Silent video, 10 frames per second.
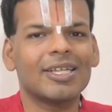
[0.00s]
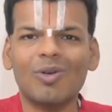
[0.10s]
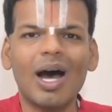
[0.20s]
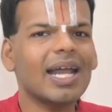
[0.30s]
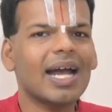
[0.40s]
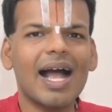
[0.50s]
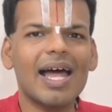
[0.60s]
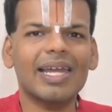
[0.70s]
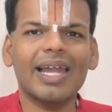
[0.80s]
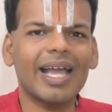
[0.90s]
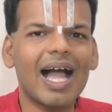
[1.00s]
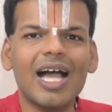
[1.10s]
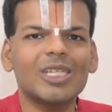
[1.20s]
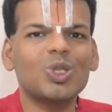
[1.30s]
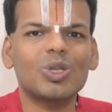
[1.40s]
துவாரகா நிலையா
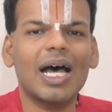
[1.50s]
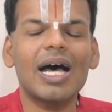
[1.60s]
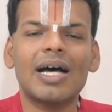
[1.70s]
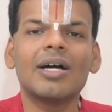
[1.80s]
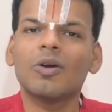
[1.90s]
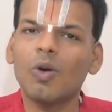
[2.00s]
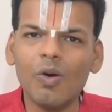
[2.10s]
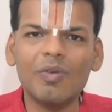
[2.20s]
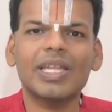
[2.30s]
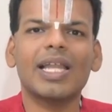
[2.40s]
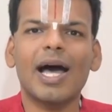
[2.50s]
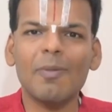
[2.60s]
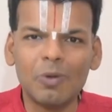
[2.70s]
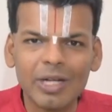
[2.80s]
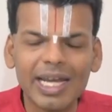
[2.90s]
அச்சுதா கோவிந்தா
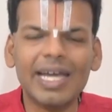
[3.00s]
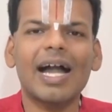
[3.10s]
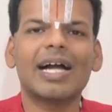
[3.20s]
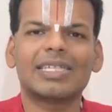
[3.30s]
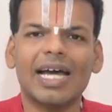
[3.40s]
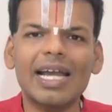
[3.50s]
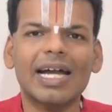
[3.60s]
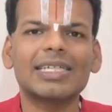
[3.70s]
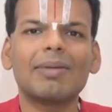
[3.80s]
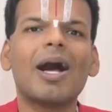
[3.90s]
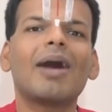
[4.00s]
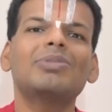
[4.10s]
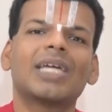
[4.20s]
புண்டரீகாட்சா ரக்ஷமாம்